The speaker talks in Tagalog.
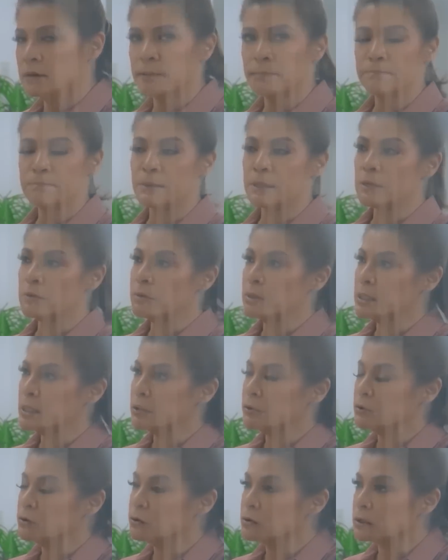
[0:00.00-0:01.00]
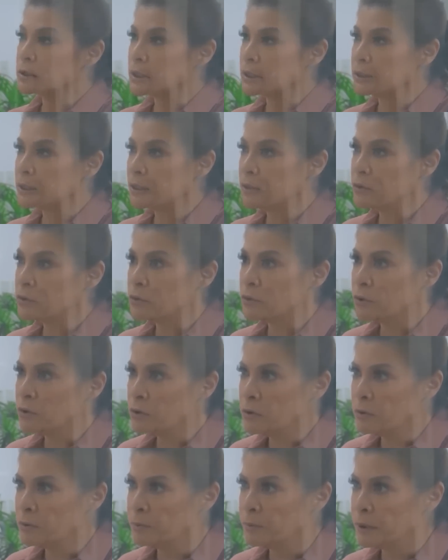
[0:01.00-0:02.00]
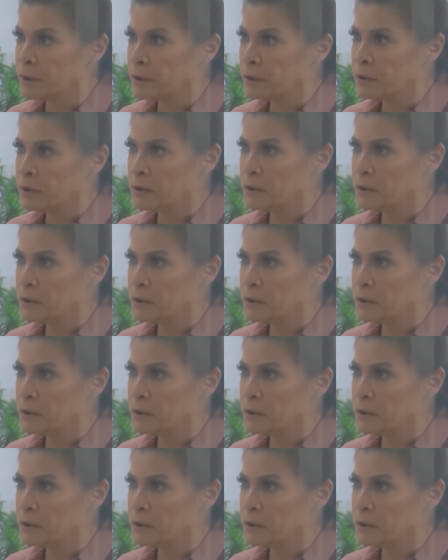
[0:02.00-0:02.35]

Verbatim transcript: Baka walang utang na loob.